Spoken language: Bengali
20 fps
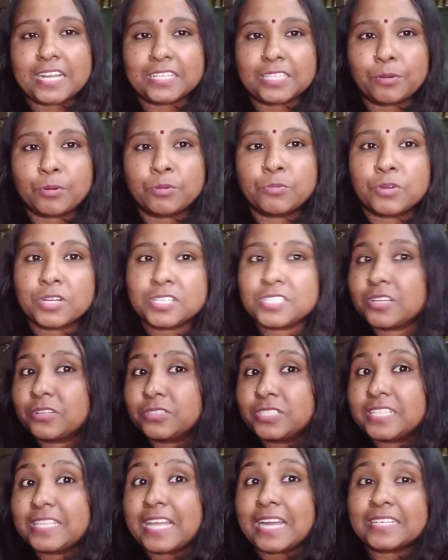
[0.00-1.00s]
ডাক্তারবাবু বলেছিলেন
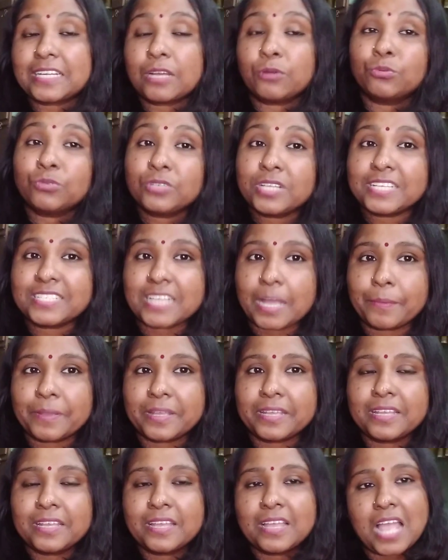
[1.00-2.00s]
যে দাগটা উঠে যাবে
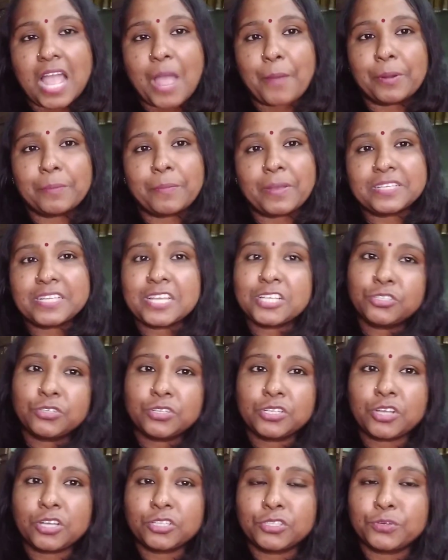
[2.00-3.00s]
আমার মা সেই
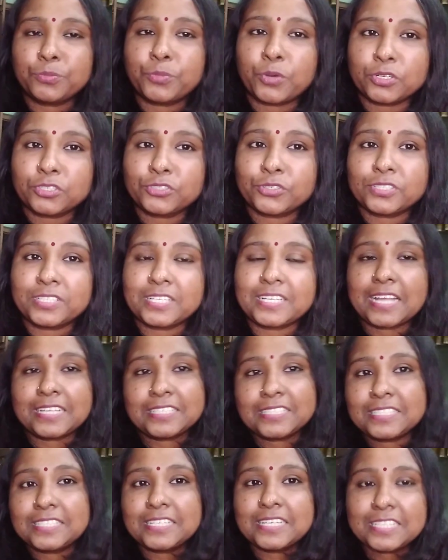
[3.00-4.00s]
জন্যই হয়তো সইতে
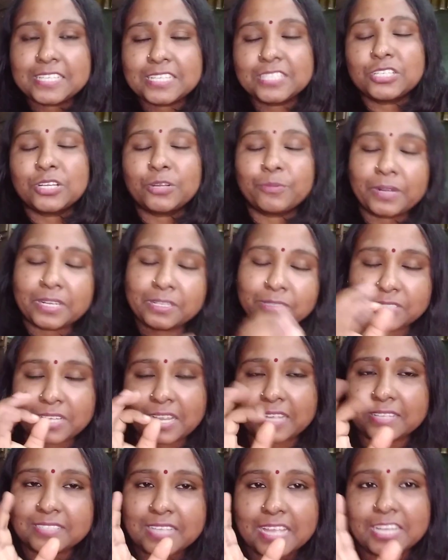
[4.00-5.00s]
রাজি দিয়ে দিয়েছিল মানে
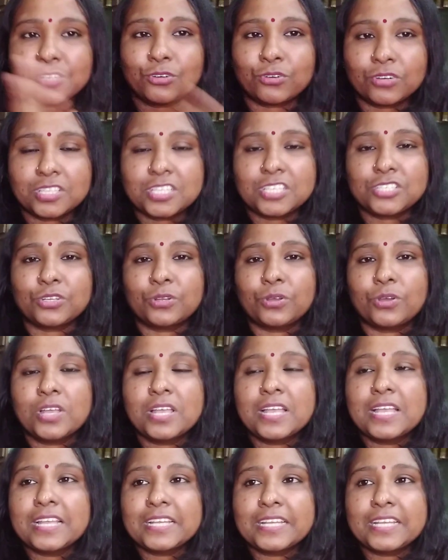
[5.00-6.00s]
সাইন করে দিয়েছিল
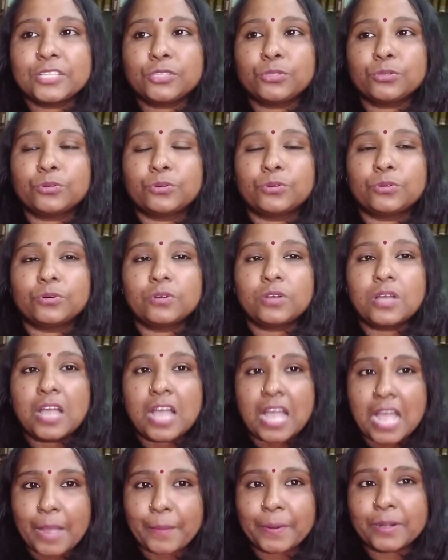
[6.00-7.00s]
কিন্তু
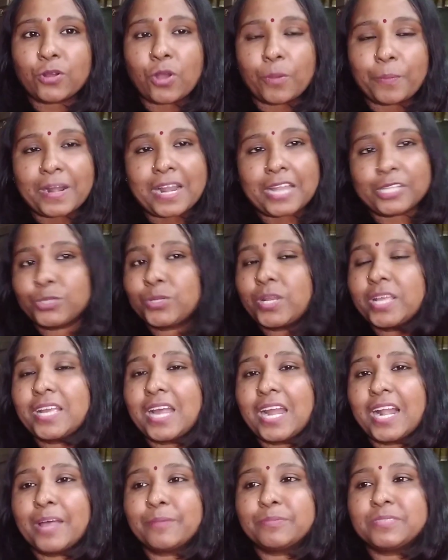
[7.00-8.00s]
আমার কপাল এতটাই
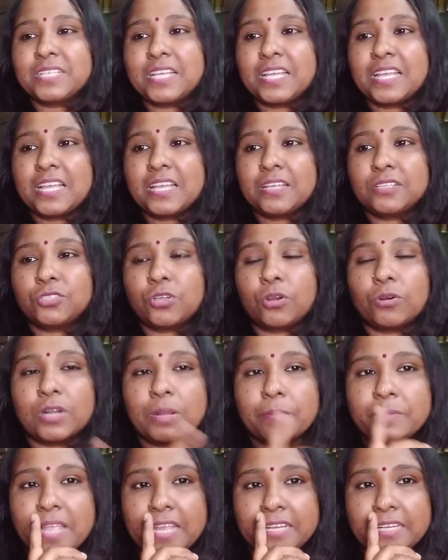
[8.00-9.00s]
খারাপ যে যখন
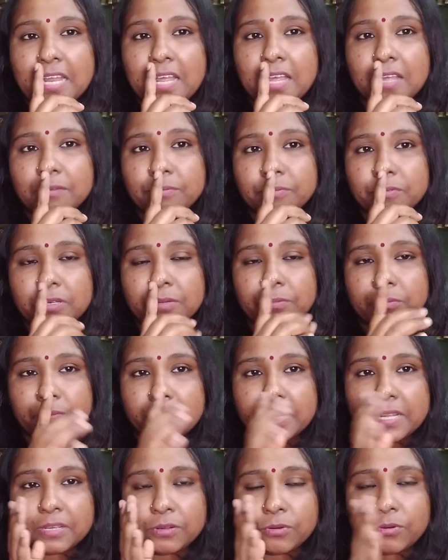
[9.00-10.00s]
আমি এটা
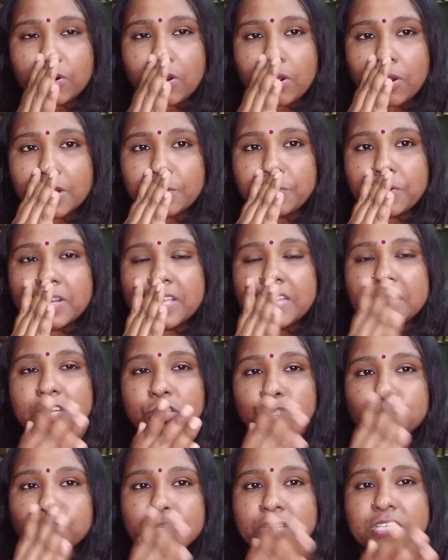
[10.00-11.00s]
মানে হওয়ার পরে এটা
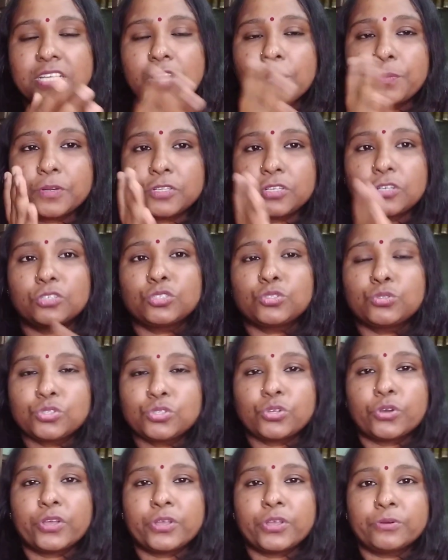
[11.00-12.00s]
শুকিয়ে যাওয়ার পরে যখন
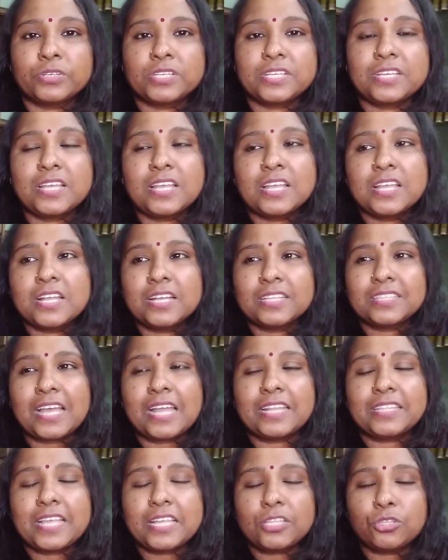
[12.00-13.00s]
সুস্থ হয়ে উঠি
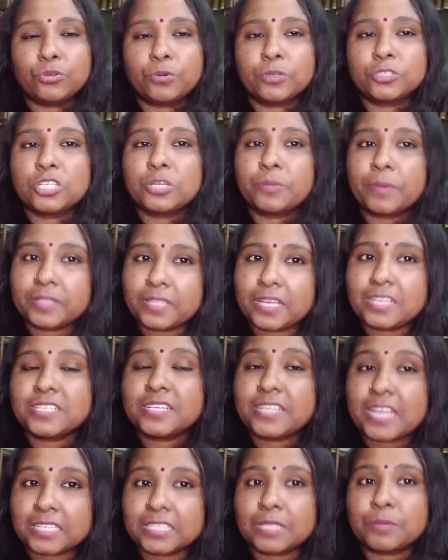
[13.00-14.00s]
তার দেড় দু বছরের মাথায়
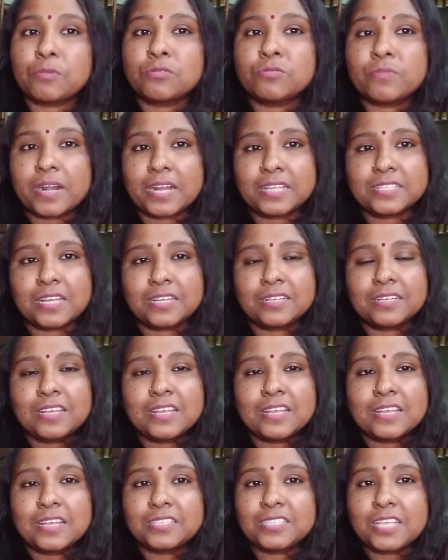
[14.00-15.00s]
সে ডাক্তারবাবু মারা যান
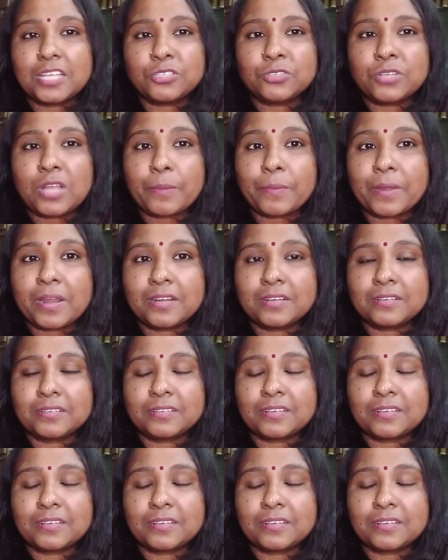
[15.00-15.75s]
যার জন্য আমার